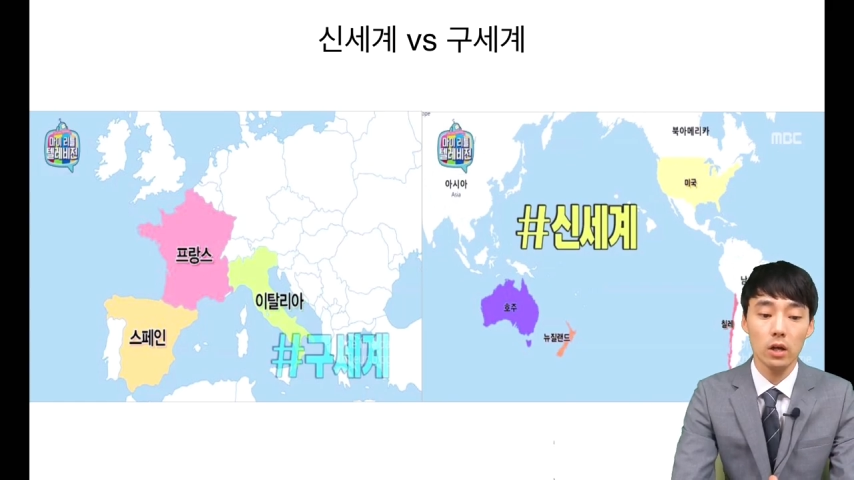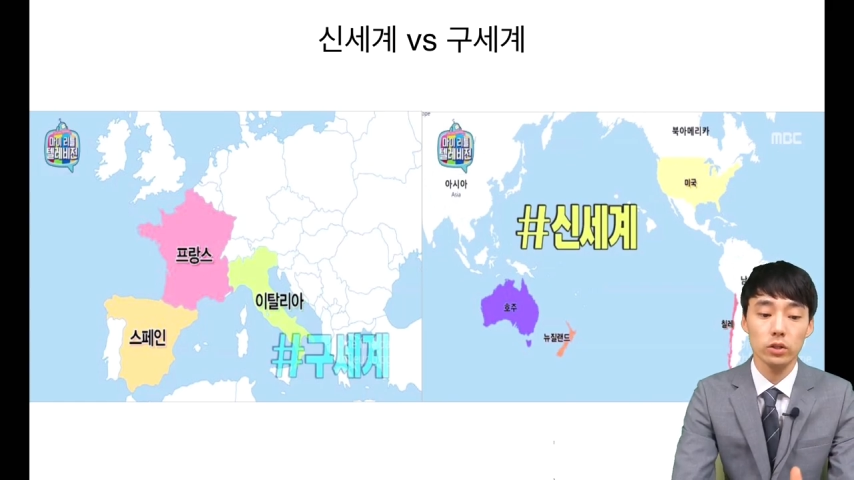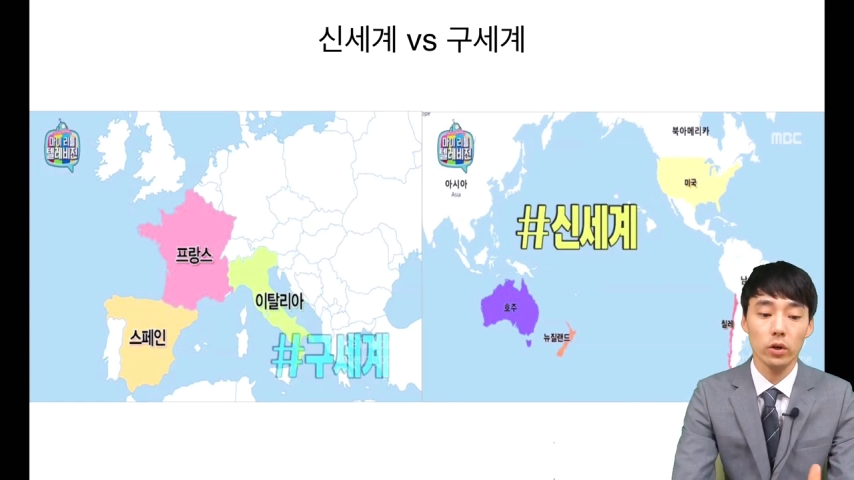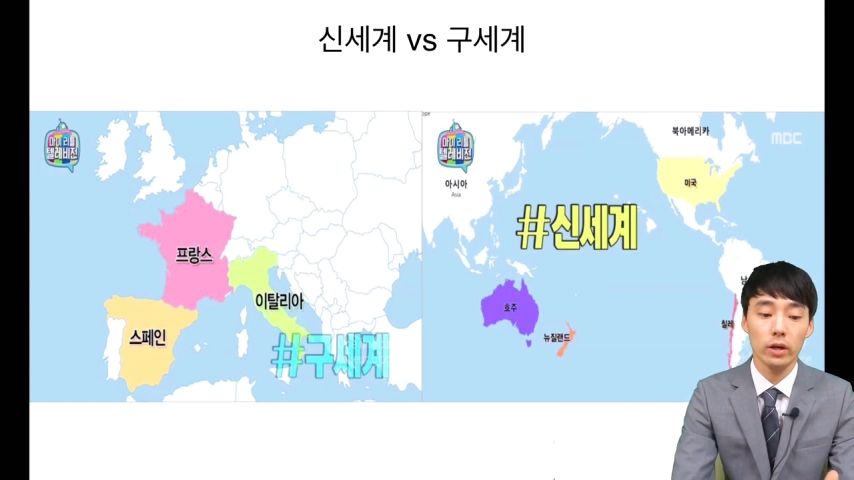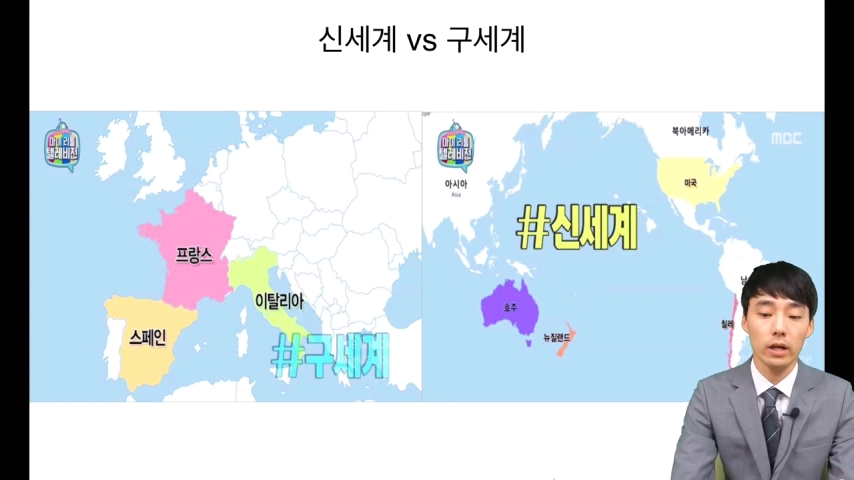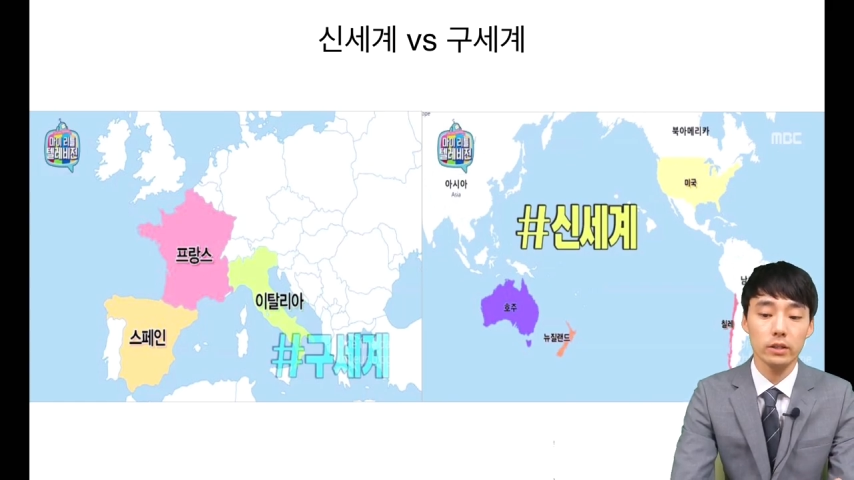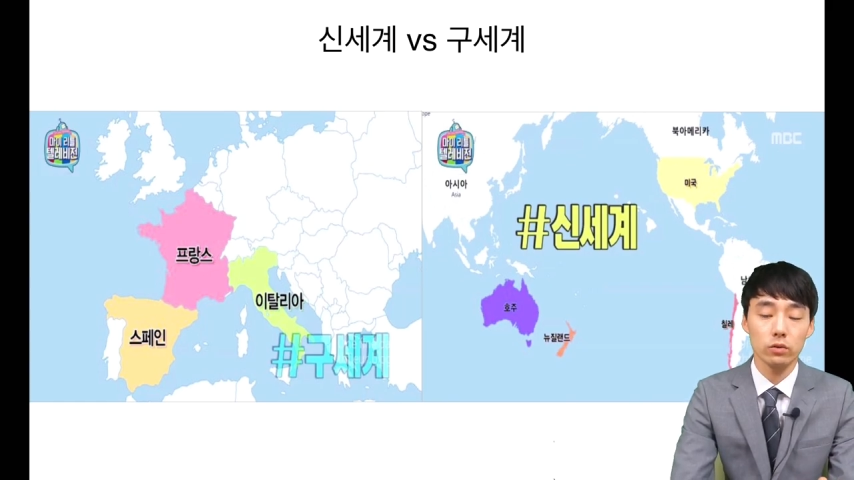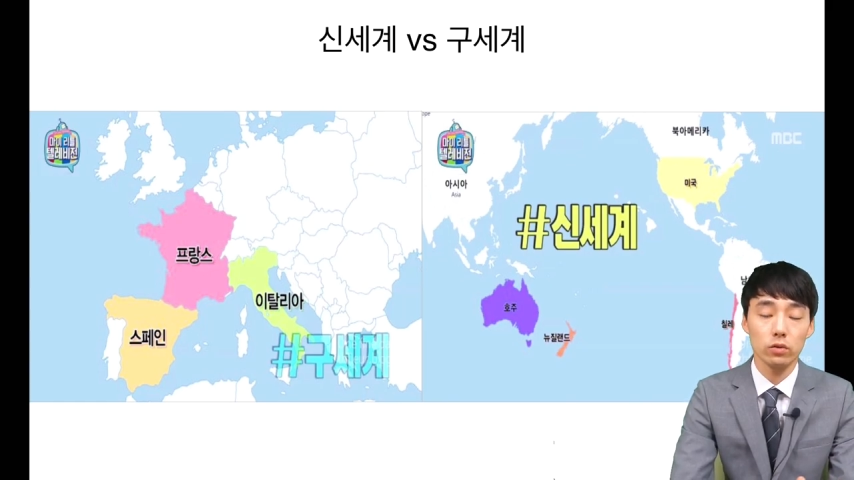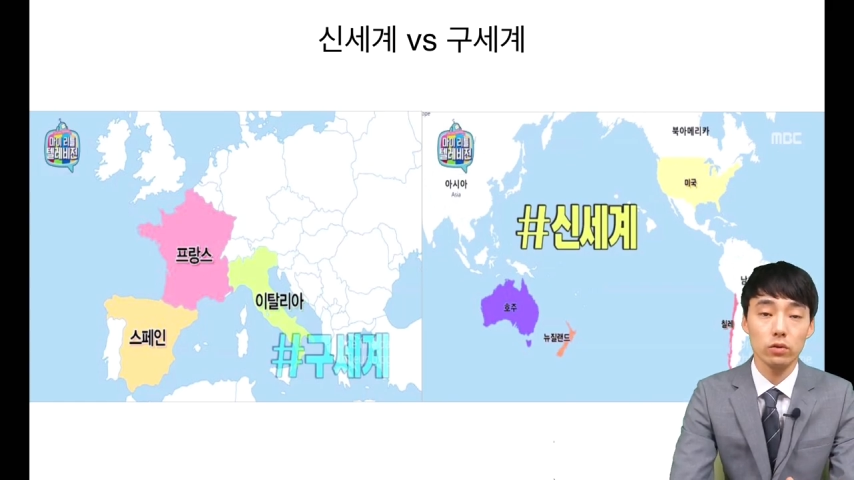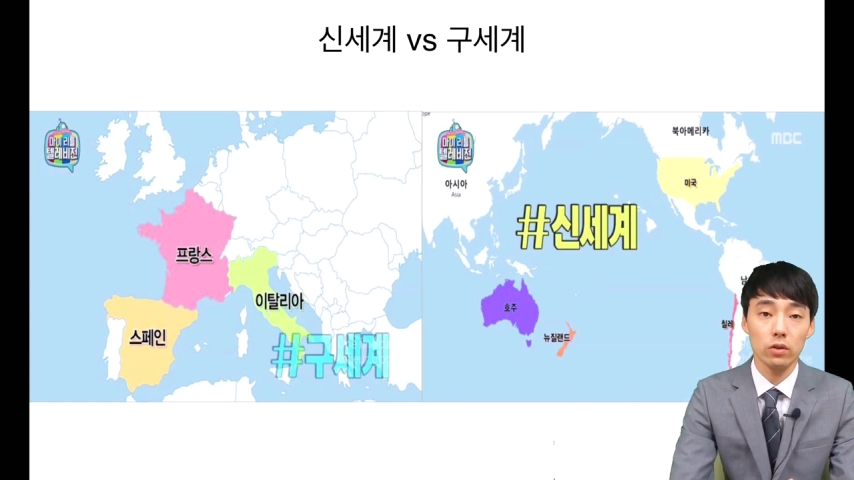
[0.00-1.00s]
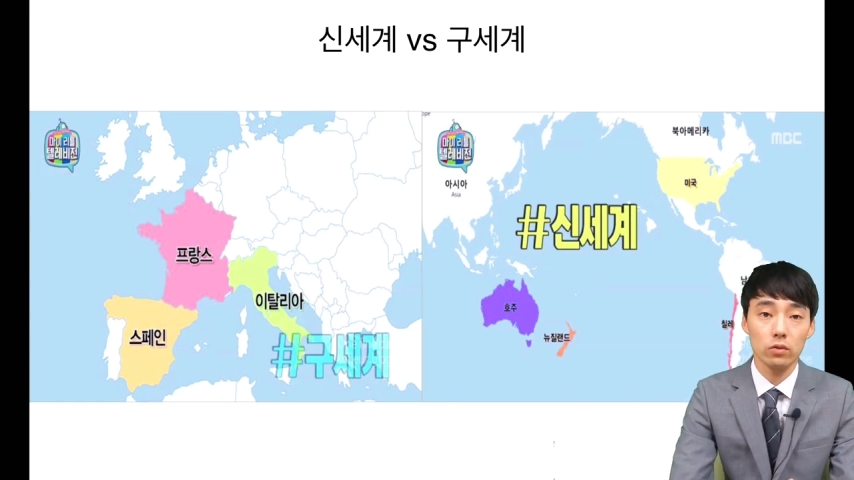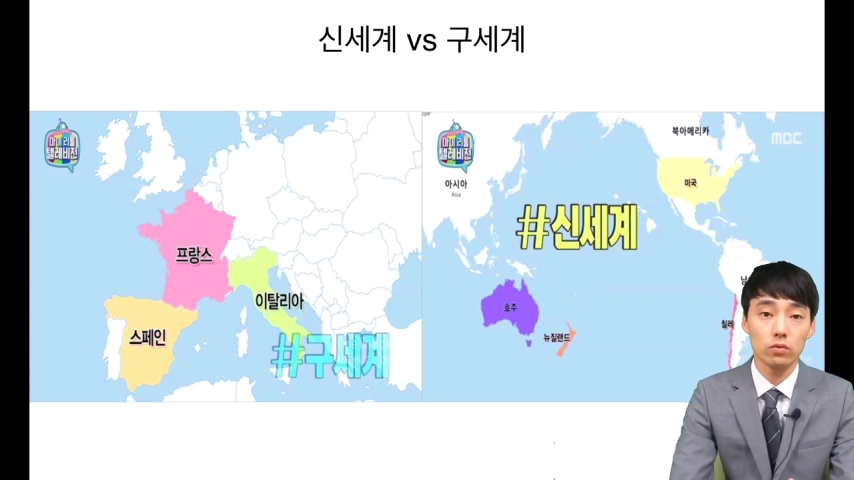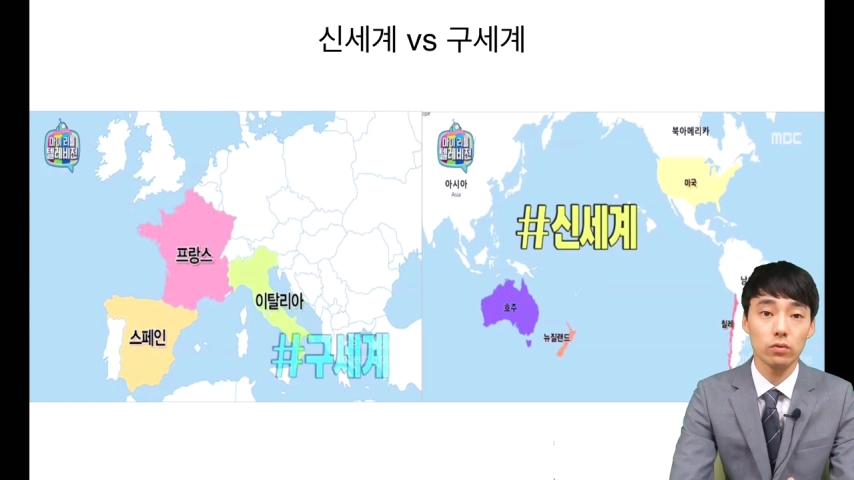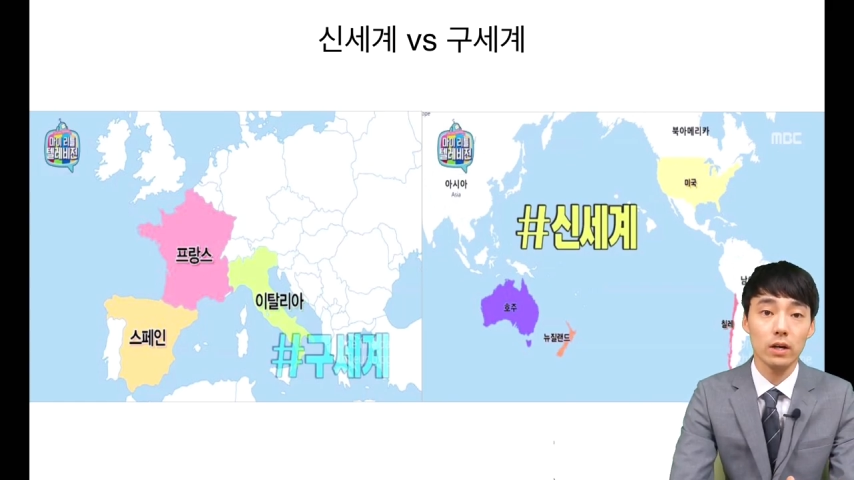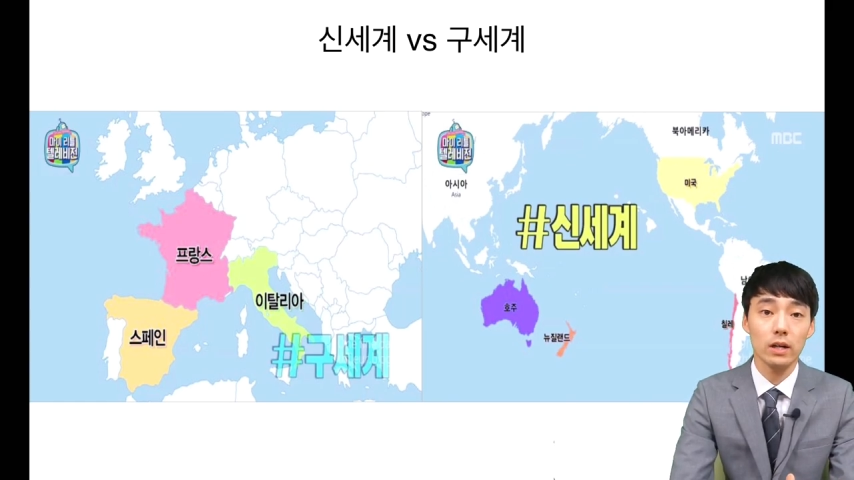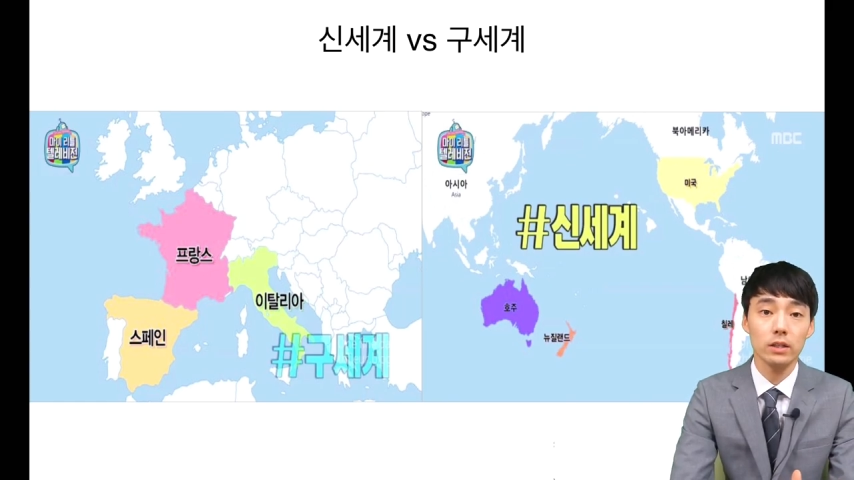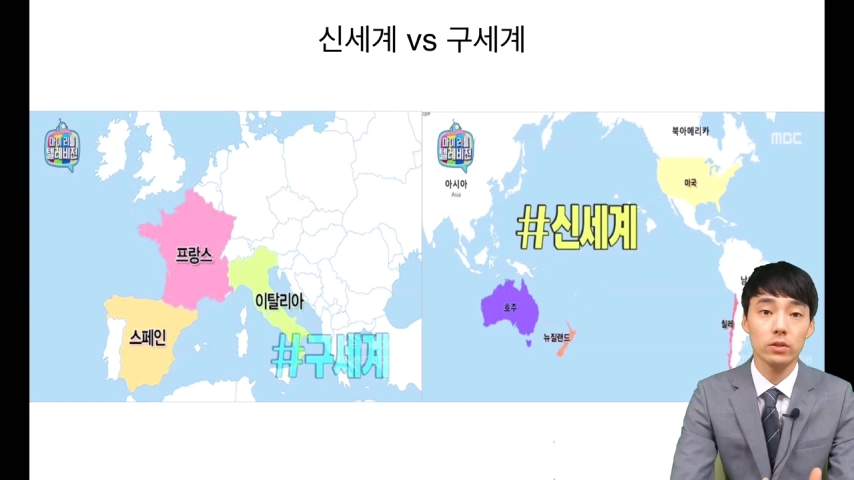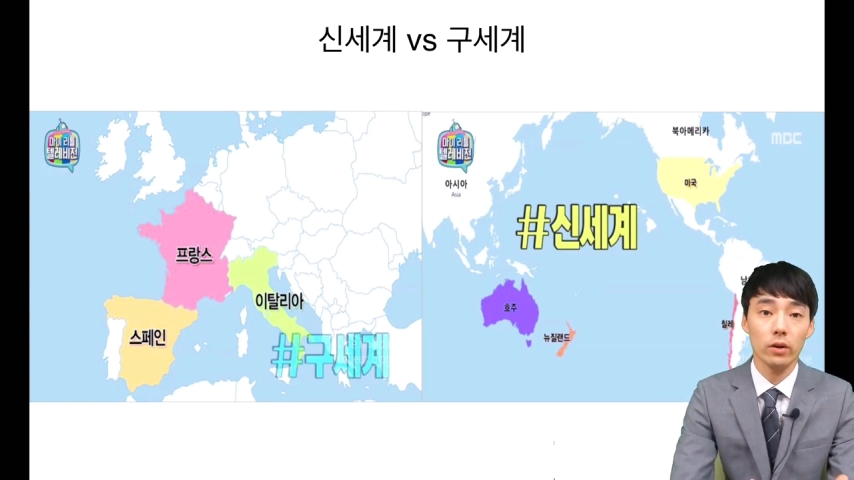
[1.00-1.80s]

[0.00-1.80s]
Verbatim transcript: 저희가 이제 국가를